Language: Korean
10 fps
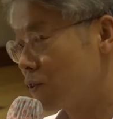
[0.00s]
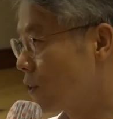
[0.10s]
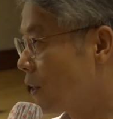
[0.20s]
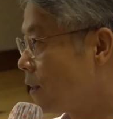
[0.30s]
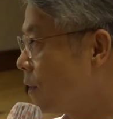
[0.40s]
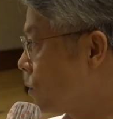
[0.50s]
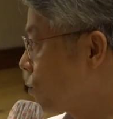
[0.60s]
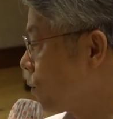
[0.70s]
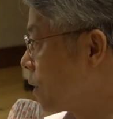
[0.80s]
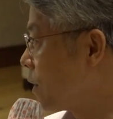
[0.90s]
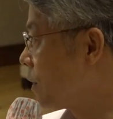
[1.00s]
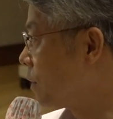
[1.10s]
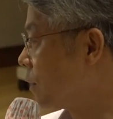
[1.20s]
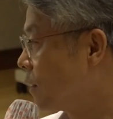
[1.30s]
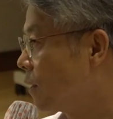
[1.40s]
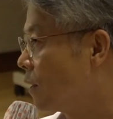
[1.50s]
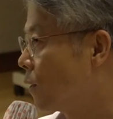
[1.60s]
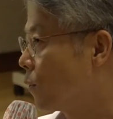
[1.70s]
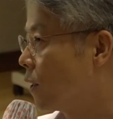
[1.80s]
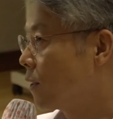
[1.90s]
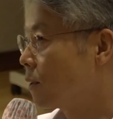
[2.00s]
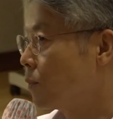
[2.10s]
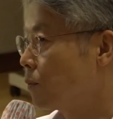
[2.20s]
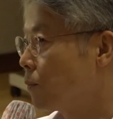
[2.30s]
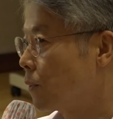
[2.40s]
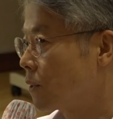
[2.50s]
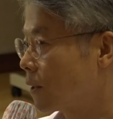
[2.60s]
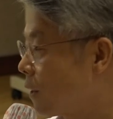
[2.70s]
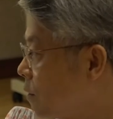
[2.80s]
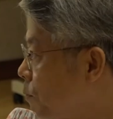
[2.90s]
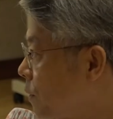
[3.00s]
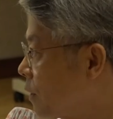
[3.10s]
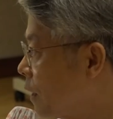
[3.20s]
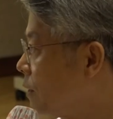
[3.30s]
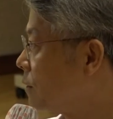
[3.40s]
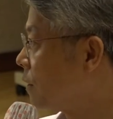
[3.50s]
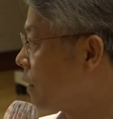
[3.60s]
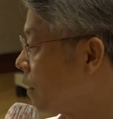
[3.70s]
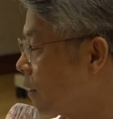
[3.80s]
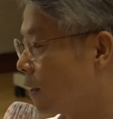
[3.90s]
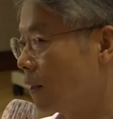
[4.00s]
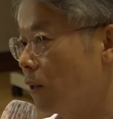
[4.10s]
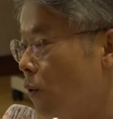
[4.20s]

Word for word: 지난 한 달 동안 회의를 몇 번 제가 다섯 번인가 했는데